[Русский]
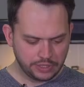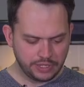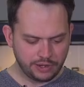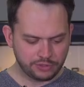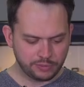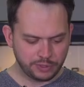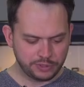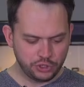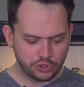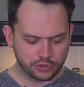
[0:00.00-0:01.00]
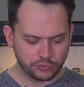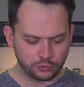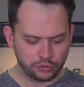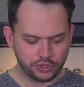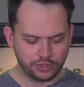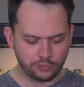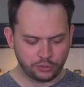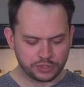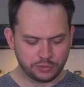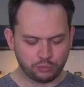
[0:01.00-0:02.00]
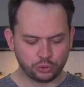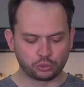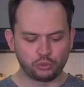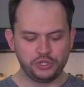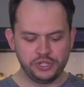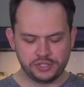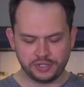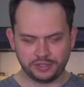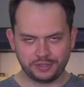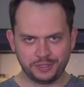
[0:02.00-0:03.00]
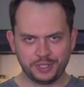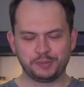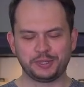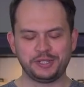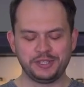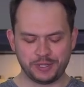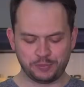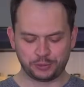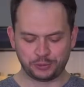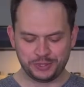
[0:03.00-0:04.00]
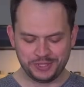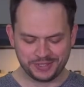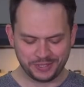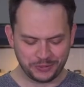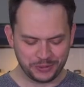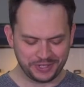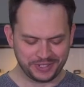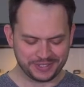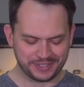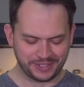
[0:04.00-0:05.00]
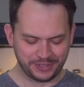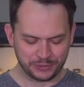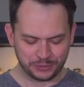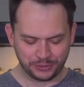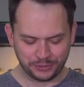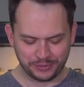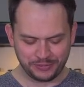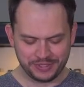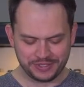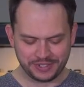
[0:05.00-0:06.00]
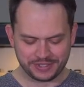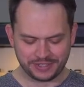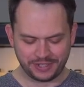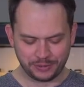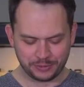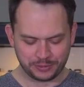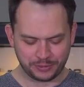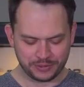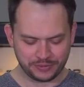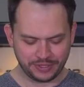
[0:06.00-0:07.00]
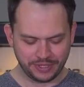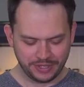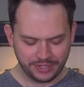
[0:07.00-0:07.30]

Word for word: Для автоматического включения верс потрусите, не потрясите, а потрусите наушники с стороны в сторону и выньте их из зарядного устройства.